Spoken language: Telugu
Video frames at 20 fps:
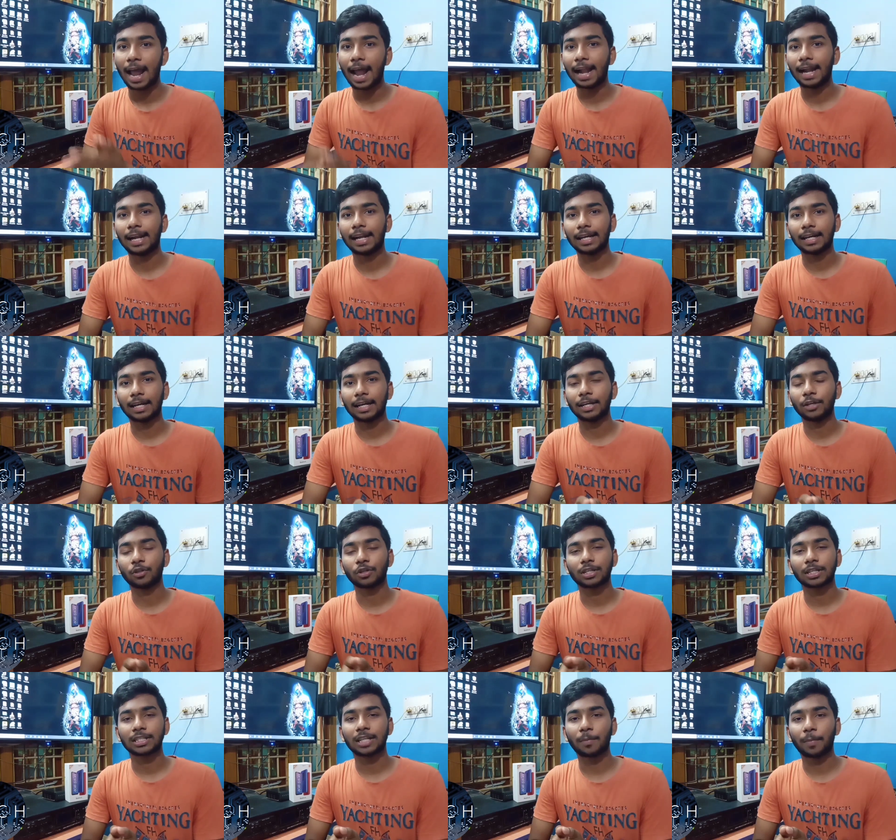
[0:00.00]
అండ్ ఇది
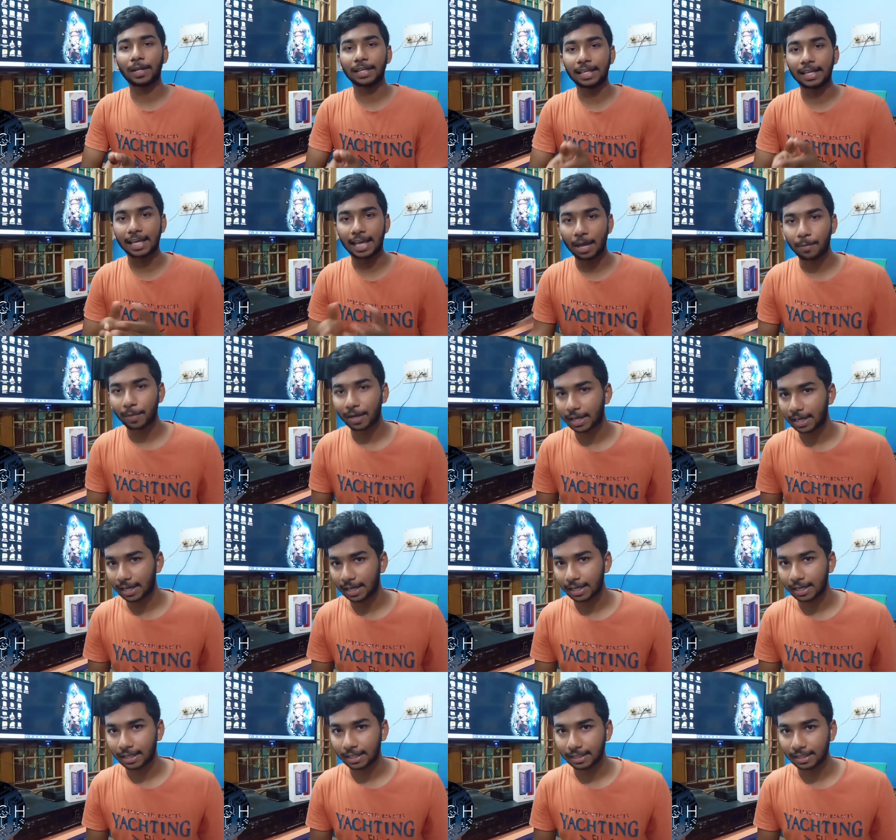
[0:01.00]
వచ్చేసినప్పటికీ
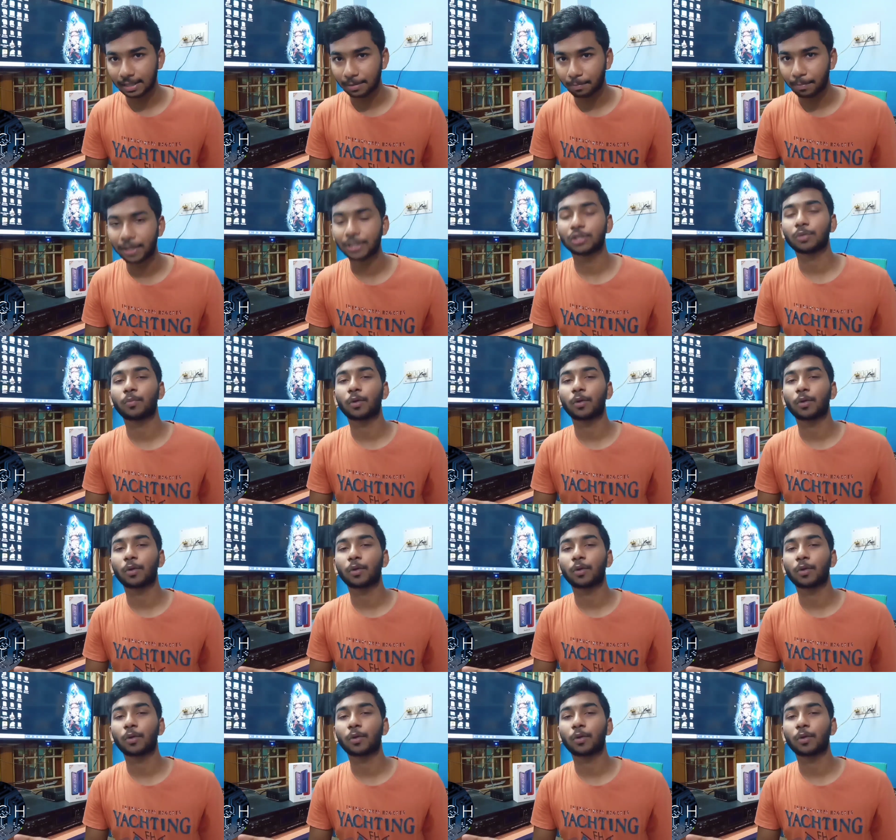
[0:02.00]
గేమింగ్కి ది బెస్ట్